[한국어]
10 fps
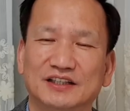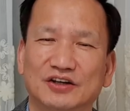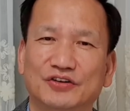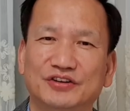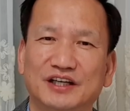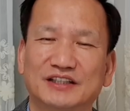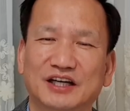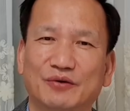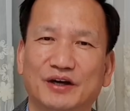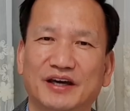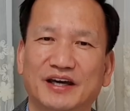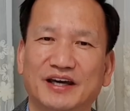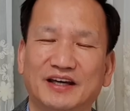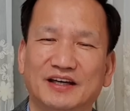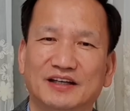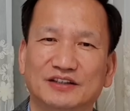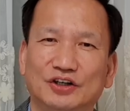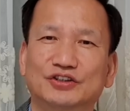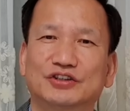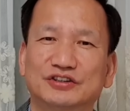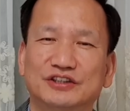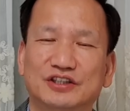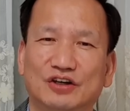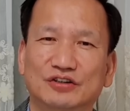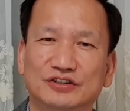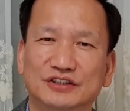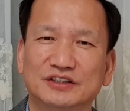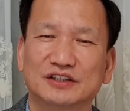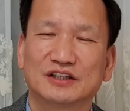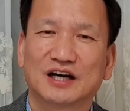현대 사회에 여성들이 겪는